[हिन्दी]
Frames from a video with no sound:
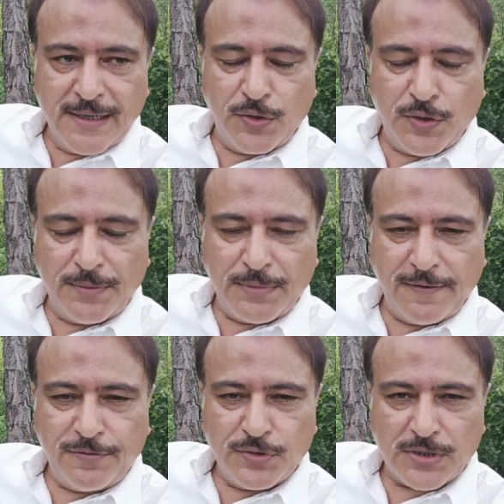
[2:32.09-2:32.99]
लोहे
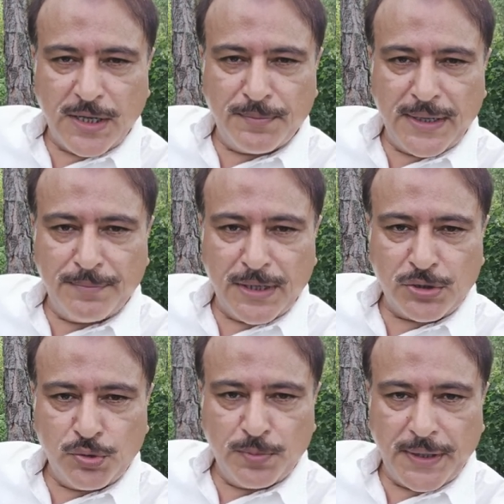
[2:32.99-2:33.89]
महफूज में
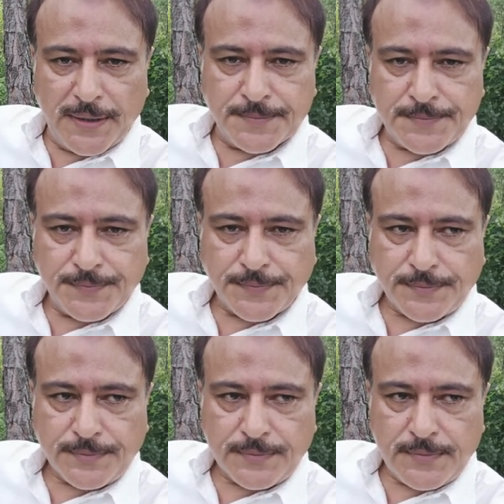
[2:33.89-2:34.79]
मकतूब हैं
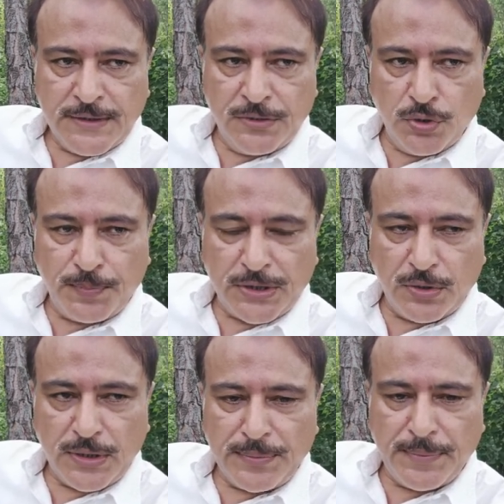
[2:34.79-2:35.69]
तो पत्थरों
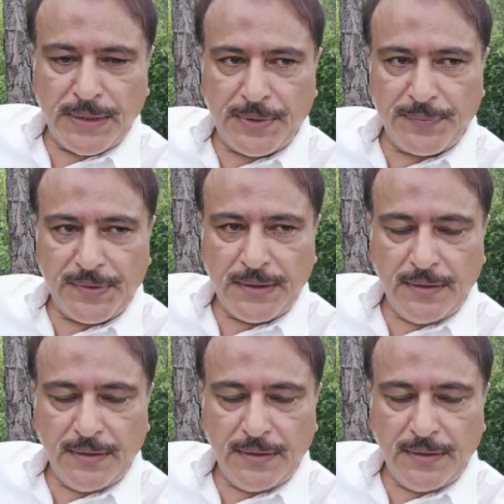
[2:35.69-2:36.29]
के मामले में भी